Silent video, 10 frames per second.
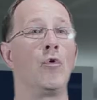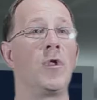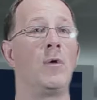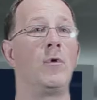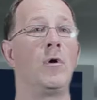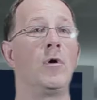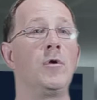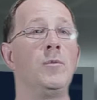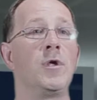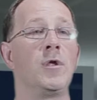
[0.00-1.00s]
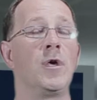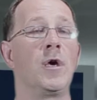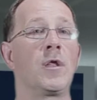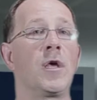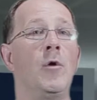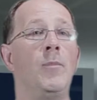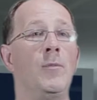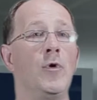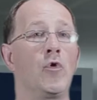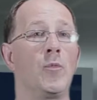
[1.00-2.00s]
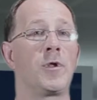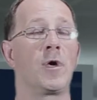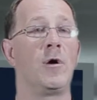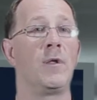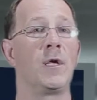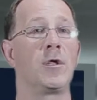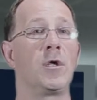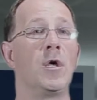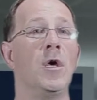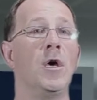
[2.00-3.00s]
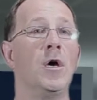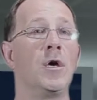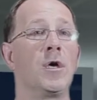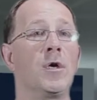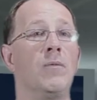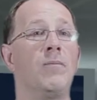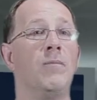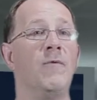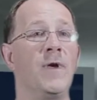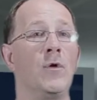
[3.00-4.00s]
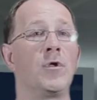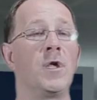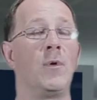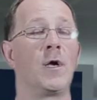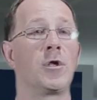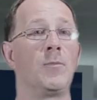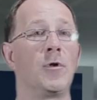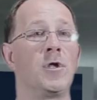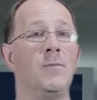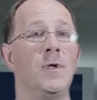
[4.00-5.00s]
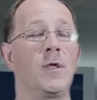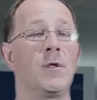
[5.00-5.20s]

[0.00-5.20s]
Udało im się do tego pomysłu przekonać e, wielu działaczy podziemnej